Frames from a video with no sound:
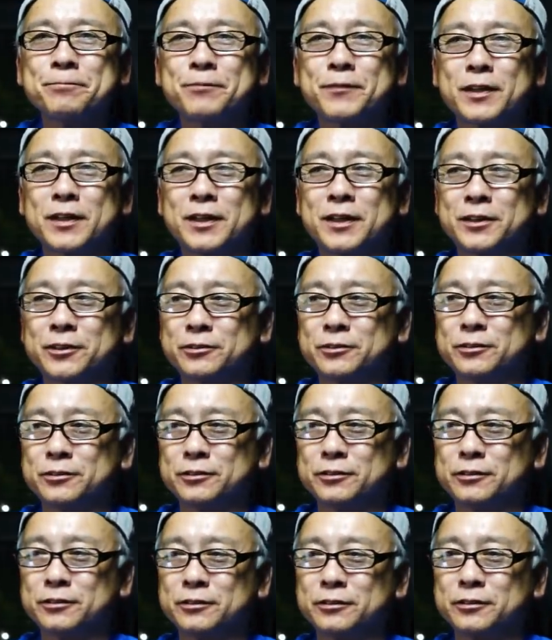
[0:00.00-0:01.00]
あ
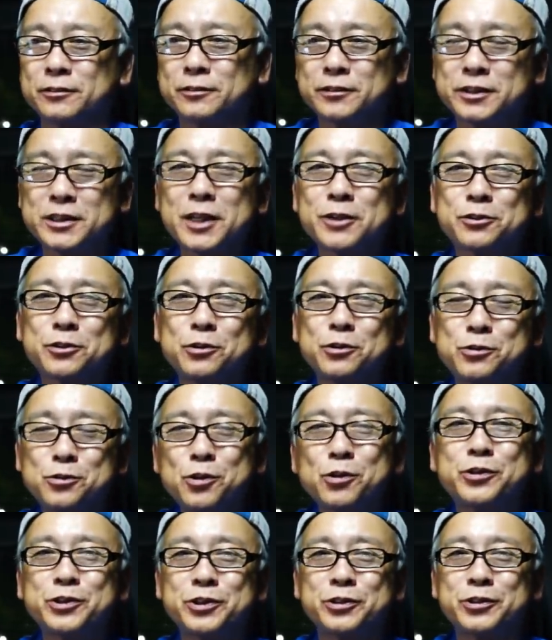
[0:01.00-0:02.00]
のー、ちゃんと
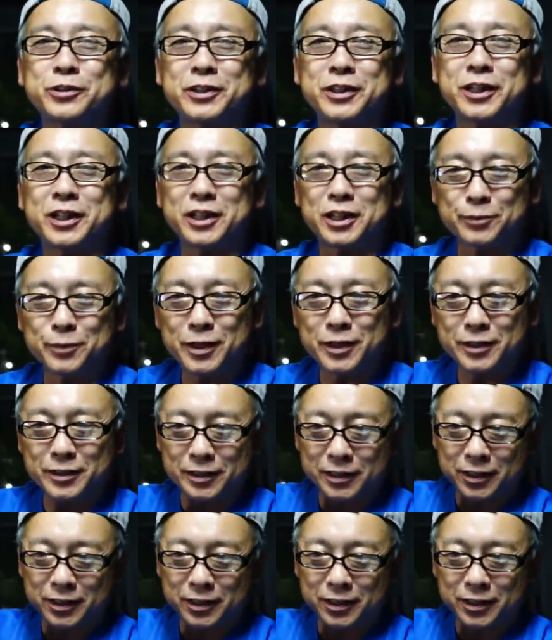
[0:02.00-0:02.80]
動くようであれば、